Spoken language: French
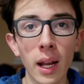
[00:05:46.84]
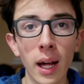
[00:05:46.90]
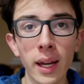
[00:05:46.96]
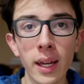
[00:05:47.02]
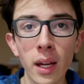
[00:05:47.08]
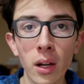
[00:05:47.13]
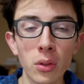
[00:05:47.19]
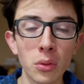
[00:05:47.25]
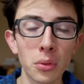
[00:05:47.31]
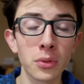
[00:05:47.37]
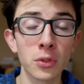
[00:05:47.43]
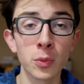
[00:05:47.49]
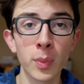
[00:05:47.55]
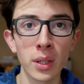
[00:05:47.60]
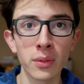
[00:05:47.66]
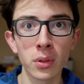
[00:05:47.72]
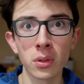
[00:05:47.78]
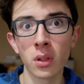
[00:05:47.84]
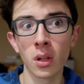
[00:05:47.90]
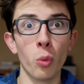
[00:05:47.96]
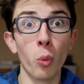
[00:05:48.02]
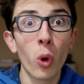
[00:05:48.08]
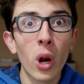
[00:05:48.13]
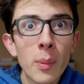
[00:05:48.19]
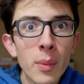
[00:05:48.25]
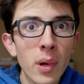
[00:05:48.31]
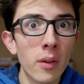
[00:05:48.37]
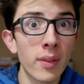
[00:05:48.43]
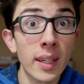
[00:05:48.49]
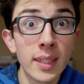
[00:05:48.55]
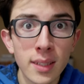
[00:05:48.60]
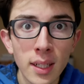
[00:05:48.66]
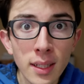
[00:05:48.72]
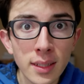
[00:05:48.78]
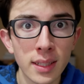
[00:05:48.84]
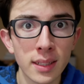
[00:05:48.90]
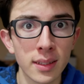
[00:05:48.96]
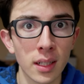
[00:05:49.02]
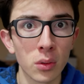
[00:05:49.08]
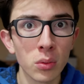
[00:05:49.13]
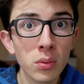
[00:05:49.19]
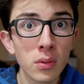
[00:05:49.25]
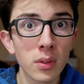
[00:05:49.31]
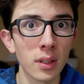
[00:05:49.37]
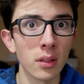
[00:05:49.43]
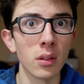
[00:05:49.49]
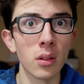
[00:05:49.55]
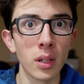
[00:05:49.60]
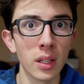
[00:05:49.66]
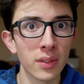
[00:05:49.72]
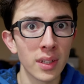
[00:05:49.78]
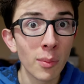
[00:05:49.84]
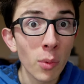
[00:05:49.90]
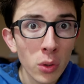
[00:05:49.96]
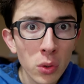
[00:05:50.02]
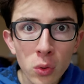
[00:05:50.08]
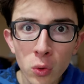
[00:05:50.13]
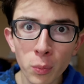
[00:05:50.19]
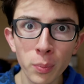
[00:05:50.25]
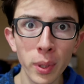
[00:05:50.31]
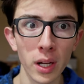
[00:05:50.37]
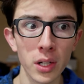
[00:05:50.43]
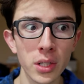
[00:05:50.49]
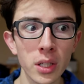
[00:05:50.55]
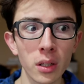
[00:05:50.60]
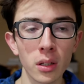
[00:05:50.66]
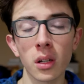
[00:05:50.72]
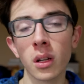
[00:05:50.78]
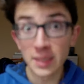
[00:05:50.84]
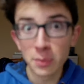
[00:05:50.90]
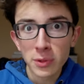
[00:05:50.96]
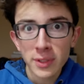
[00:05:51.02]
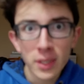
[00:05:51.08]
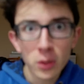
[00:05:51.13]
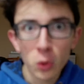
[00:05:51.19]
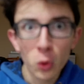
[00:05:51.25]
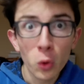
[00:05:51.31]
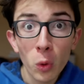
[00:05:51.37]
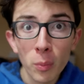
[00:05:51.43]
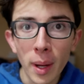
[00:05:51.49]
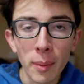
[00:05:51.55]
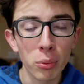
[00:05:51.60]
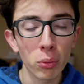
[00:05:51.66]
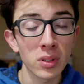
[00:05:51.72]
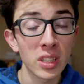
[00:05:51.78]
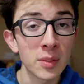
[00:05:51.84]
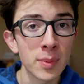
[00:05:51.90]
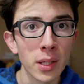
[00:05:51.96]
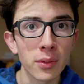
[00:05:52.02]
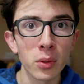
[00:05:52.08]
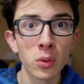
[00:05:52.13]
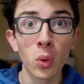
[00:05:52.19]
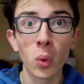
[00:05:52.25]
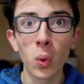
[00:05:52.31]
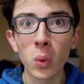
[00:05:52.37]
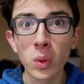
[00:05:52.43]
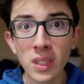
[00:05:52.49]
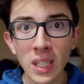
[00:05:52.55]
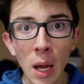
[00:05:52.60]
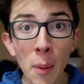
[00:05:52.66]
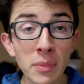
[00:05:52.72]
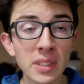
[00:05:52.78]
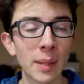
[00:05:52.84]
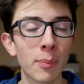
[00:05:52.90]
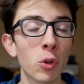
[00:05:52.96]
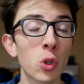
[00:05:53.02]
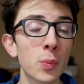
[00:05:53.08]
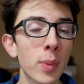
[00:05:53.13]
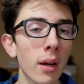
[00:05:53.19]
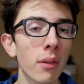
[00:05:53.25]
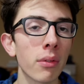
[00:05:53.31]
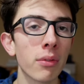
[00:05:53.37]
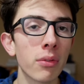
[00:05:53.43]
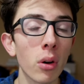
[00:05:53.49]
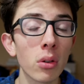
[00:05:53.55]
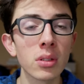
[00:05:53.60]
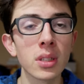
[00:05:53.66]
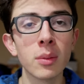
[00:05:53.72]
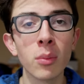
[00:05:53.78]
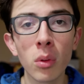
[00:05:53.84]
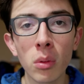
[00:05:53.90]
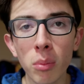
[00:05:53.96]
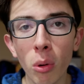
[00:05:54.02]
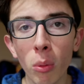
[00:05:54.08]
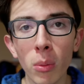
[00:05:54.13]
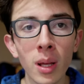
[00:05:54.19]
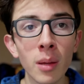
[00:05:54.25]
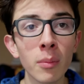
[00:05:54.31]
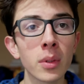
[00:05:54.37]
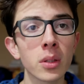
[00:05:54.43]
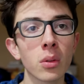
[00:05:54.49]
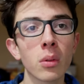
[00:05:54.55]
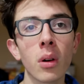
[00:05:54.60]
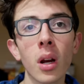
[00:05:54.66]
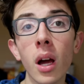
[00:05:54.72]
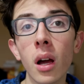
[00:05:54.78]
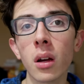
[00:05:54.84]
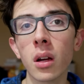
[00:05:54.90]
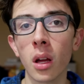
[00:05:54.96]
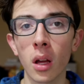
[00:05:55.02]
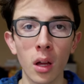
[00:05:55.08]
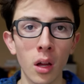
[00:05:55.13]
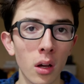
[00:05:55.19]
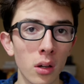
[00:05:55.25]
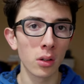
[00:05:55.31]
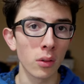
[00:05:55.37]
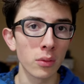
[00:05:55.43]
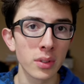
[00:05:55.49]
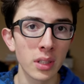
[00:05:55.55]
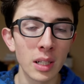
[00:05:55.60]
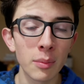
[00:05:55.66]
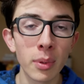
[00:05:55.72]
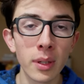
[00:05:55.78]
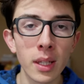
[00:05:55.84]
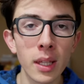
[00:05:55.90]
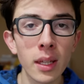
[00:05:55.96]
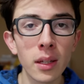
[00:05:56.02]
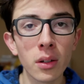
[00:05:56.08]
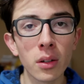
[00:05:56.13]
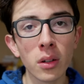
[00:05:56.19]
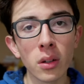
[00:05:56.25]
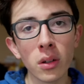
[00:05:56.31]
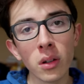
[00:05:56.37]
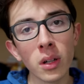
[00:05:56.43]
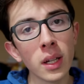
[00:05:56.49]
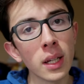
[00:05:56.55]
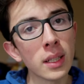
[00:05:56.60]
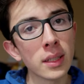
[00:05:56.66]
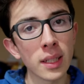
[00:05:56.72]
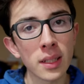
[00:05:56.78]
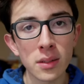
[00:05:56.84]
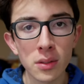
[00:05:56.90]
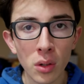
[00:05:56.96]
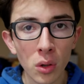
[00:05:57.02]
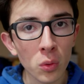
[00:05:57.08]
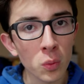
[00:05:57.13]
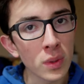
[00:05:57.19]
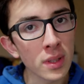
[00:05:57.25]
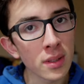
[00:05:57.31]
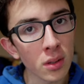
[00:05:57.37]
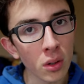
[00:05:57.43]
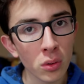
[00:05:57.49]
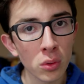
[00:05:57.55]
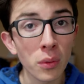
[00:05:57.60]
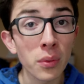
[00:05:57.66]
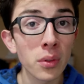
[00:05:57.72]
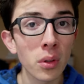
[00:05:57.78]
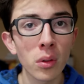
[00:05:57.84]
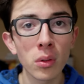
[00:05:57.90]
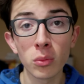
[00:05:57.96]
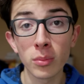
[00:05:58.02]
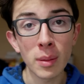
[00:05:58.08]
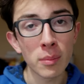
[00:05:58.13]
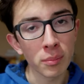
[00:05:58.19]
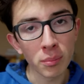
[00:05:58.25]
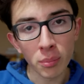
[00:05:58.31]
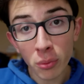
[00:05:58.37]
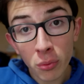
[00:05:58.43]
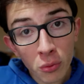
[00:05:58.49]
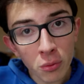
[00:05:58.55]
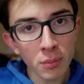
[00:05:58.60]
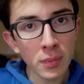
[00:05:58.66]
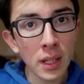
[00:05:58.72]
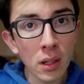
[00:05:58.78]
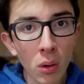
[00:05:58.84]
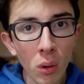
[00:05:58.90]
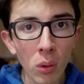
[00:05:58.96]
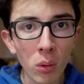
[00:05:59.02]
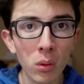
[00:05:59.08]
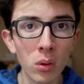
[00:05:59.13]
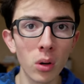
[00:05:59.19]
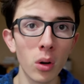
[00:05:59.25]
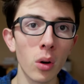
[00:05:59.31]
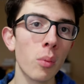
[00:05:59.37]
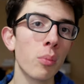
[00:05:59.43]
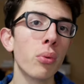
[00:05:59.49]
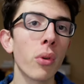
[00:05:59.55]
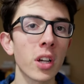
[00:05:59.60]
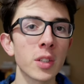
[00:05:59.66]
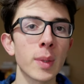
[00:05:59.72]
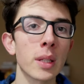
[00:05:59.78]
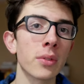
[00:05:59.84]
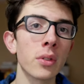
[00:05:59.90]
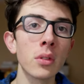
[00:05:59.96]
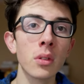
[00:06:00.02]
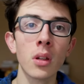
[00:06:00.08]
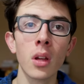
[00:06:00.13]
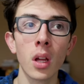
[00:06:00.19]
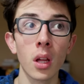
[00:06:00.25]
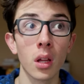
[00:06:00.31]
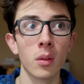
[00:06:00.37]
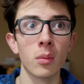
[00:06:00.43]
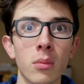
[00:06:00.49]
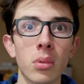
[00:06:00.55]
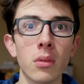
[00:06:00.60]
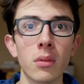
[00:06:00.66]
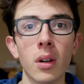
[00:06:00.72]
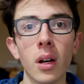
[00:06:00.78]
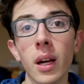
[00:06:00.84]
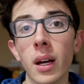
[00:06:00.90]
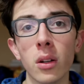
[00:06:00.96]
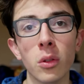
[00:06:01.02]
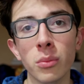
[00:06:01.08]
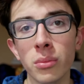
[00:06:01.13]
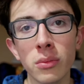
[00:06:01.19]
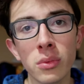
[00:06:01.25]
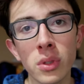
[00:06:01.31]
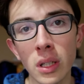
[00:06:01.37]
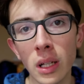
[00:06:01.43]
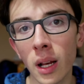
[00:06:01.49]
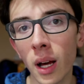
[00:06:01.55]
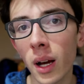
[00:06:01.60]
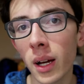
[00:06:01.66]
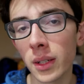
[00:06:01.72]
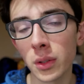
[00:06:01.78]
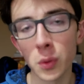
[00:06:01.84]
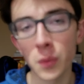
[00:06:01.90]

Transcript: à l'arrière de son smartphone. Le problème avec ça, c'est que ça coûte euh, évidemment super cher et c'est pour ça que bah, pour des smartphones haut de gamme, ça pose pas forcément de problème parce que voilà, euh, quand vous allez payer 700, 800, 900 ou même plus de 1000 euros pour un smartphone, bon voilà, le budget est là, est